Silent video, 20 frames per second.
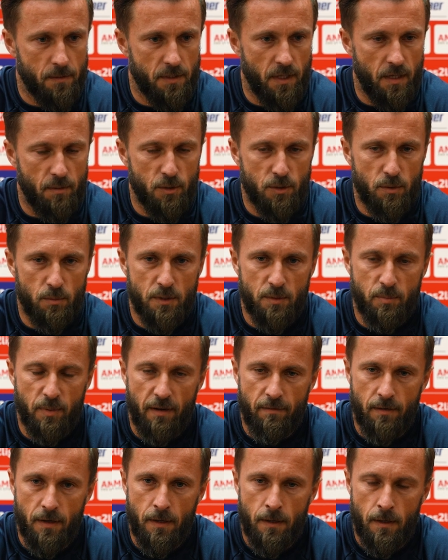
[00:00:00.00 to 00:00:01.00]
Zdajemy sobie
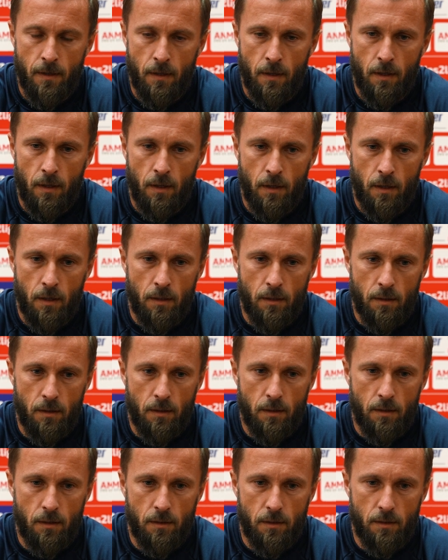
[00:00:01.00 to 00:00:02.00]
sprawę
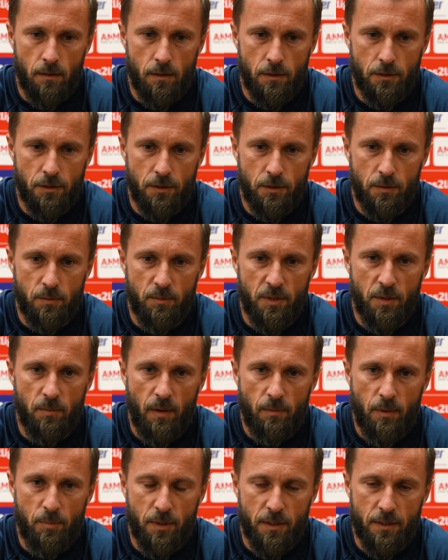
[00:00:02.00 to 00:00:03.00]
e, i, i
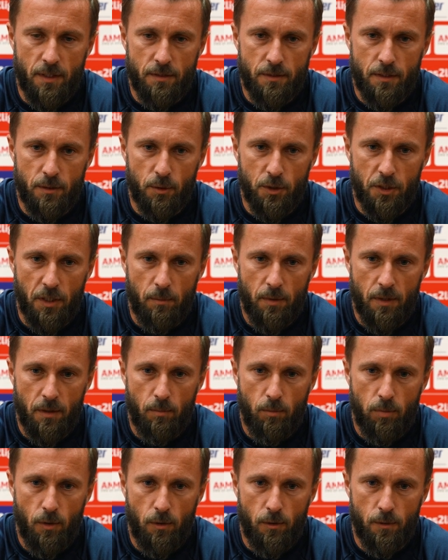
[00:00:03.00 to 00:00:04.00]
mamy pretensje do siebie,
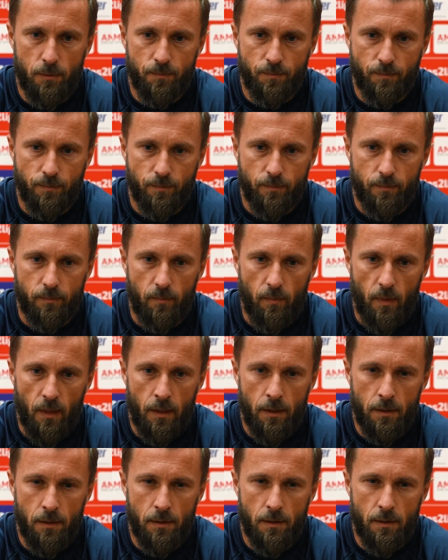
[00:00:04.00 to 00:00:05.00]
bo
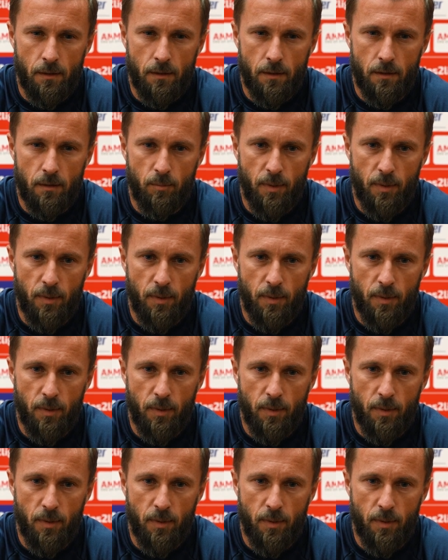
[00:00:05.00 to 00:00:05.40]
e,